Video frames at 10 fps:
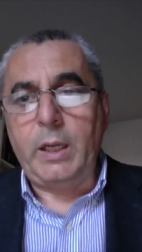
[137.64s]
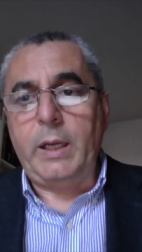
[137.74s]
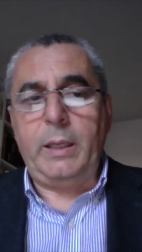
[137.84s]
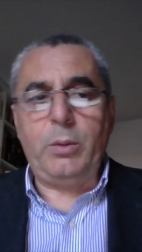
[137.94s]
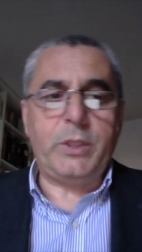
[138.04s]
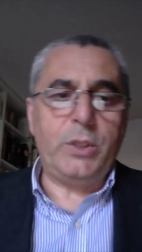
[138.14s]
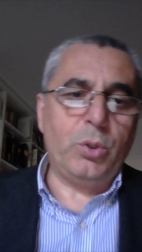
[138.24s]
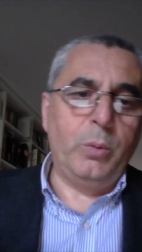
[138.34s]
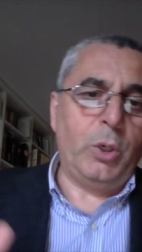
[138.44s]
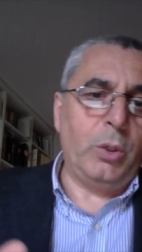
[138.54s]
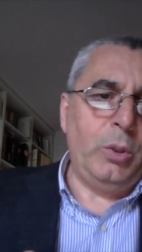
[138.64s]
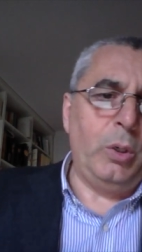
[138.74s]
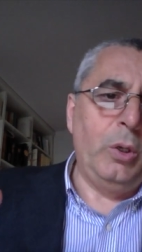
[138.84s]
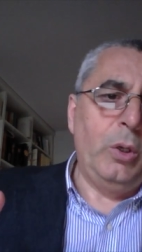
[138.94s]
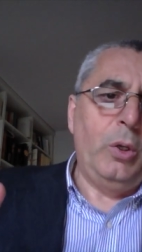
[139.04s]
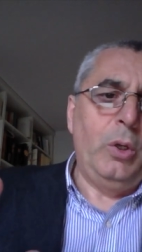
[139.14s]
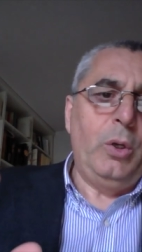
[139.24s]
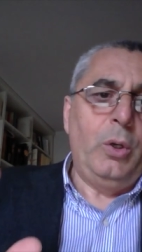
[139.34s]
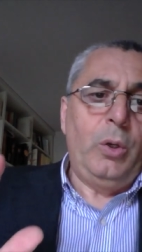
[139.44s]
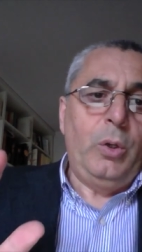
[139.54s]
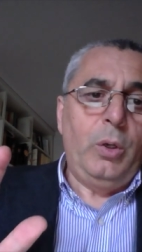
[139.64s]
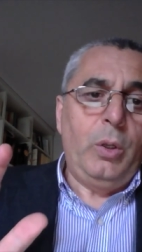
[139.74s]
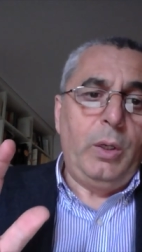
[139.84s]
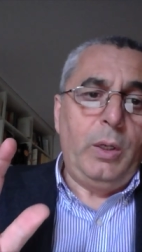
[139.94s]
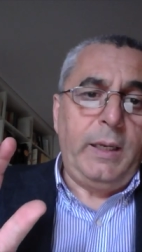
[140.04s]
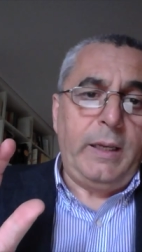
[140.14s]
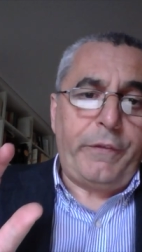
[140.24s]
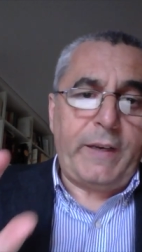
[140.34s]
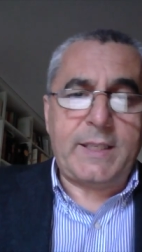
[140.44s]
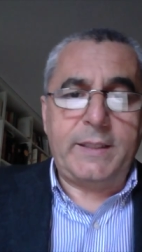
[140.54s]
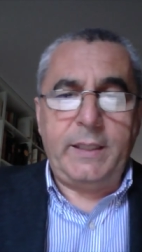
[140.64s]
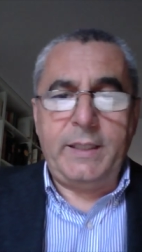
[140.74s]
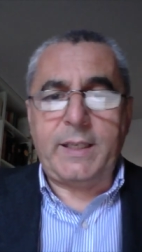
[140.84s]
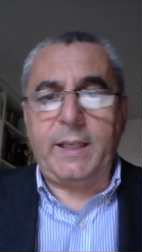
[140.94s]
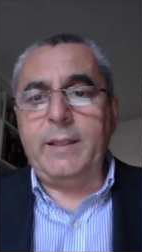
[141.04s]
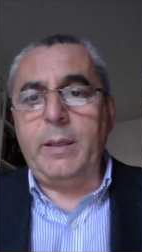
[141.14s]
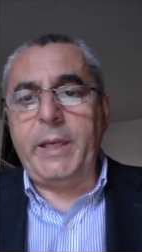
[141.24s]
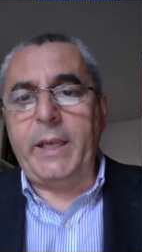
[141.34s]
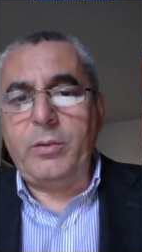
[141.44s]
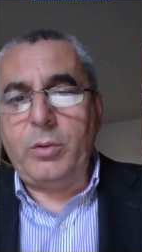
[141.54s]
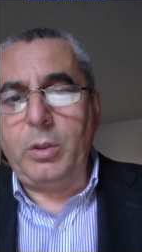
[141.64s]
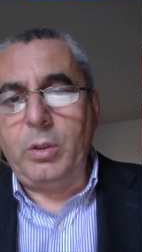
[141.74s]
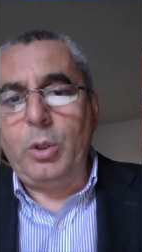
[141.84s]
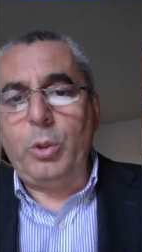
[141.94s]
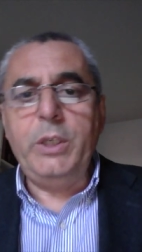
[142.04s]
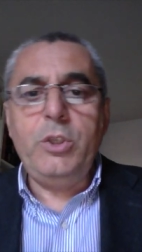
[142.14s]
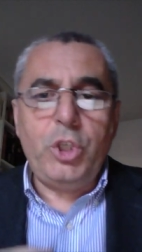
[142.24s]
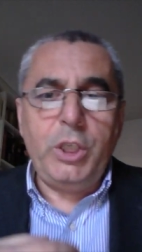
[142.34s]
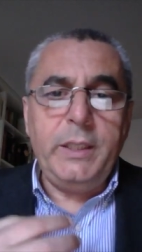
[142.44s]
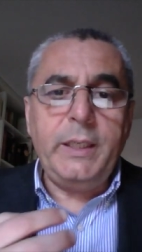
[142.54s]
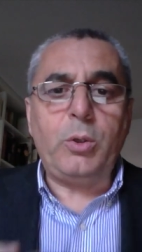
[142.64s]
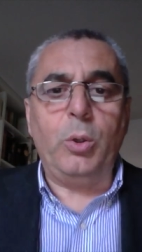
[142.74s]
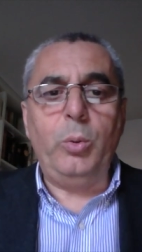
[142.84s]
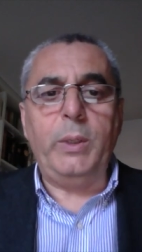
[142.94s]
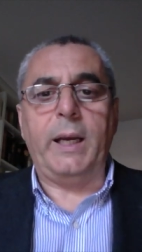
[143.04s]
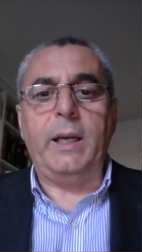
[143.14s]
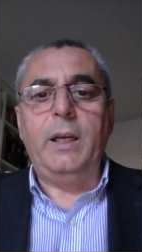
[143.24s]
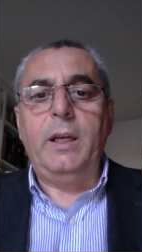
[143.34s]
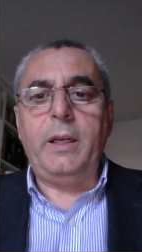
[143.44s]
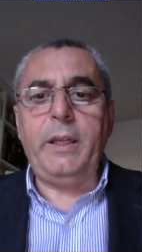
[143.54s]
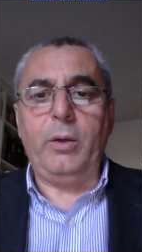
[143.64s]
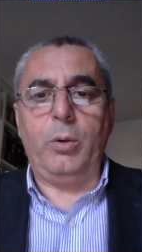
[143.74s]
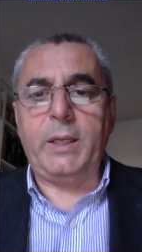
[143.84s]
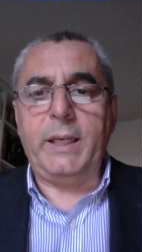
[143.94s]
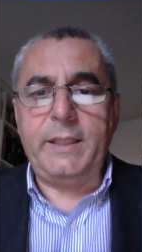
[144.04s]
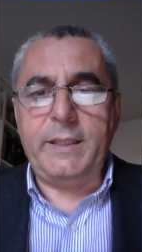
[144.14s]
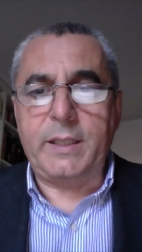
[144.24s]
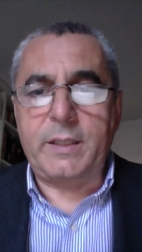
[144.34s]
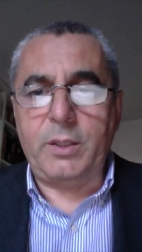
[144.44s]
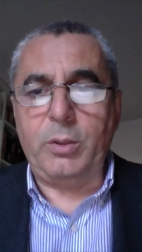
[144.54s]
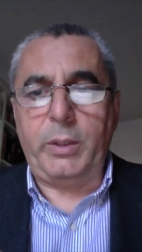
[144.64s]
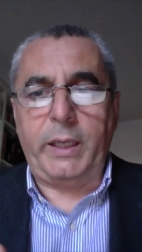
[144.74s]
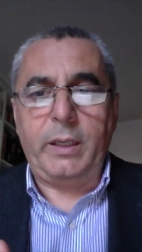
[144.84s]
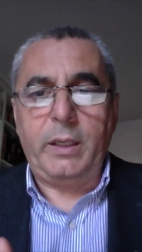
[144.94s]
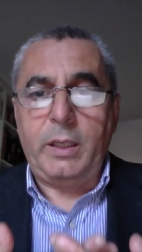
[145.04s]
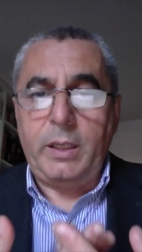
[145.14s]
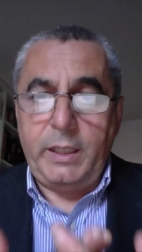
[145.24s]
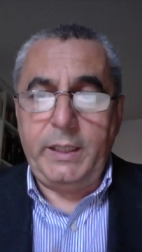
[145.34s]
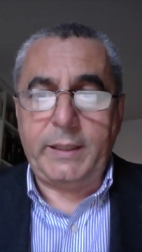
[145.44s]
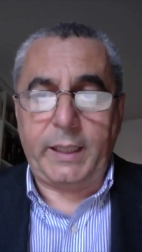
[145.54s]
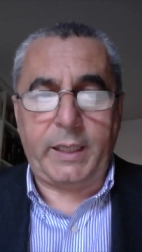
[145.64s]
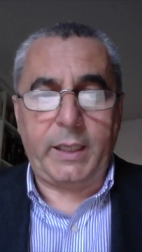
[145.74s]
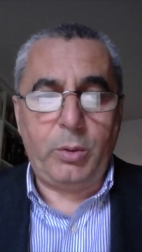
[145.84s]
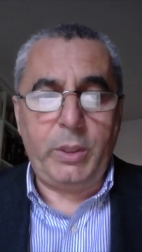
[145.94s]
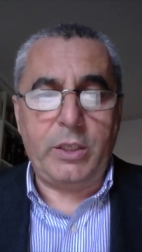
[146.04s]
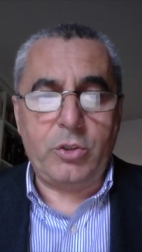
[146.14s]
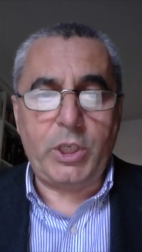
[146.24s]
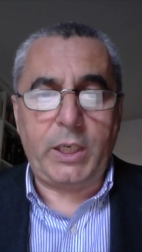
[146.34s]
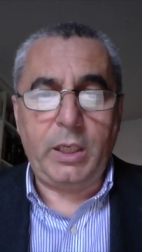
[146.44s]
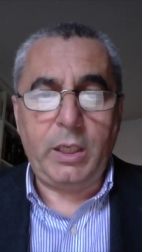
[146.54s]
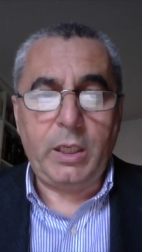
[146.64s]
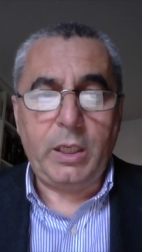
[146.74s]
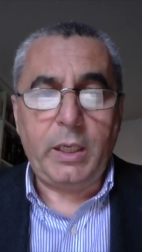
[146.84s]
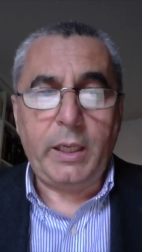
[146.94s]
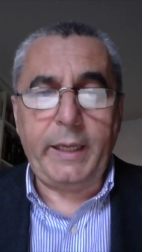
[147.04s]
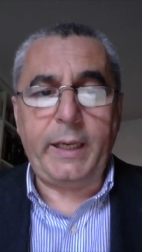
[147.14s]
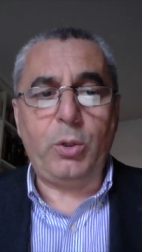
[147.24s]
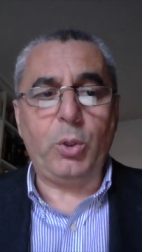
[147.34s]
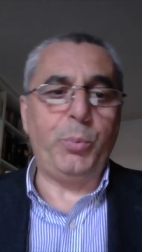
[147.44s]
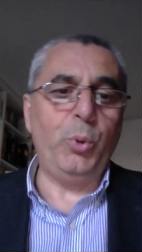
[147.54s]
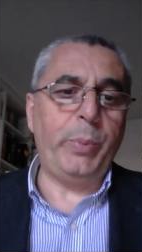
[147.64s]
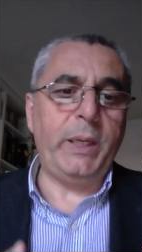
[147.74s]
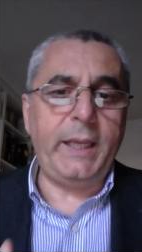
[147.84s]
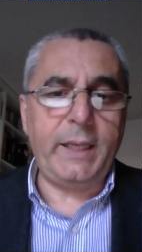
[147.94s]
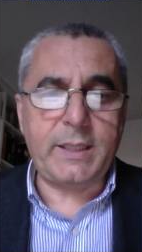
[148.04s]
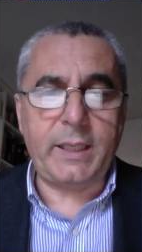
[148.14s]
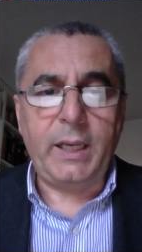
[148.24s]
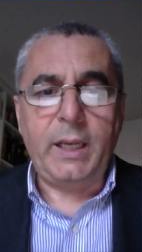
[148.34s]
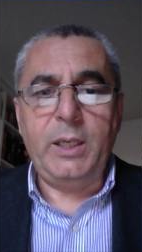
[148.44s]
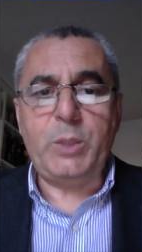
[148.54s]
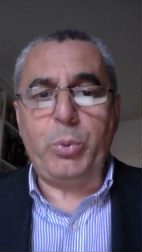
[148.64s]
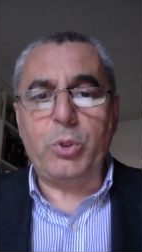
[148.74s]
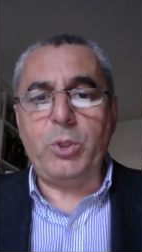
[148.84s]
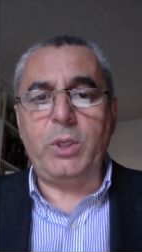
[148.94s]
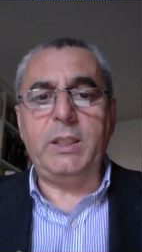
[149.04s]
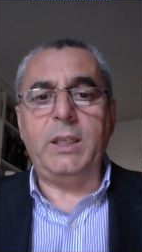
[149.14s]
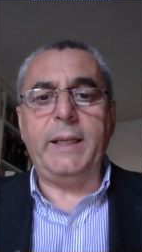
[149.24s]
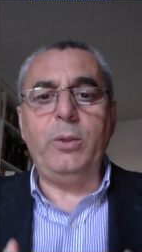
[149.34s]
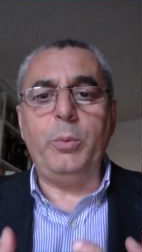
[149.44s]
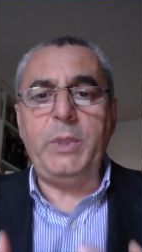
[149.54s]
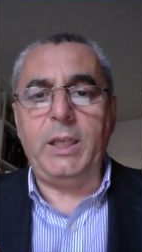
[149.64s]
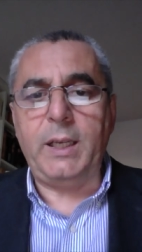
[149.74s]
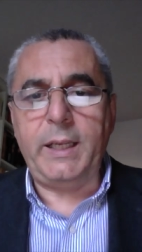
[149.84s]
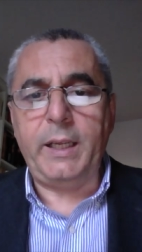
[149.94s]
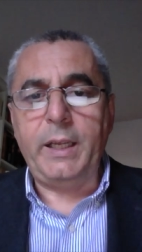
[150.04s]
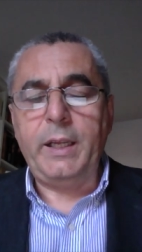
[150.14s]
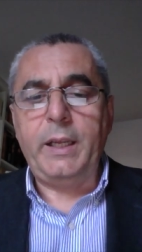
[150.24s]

Allo stesso modo, la fase del riscaldamento coincide con una riorganizzazione in età carolingia e ancora più palese l'esplosione dell'anno 1000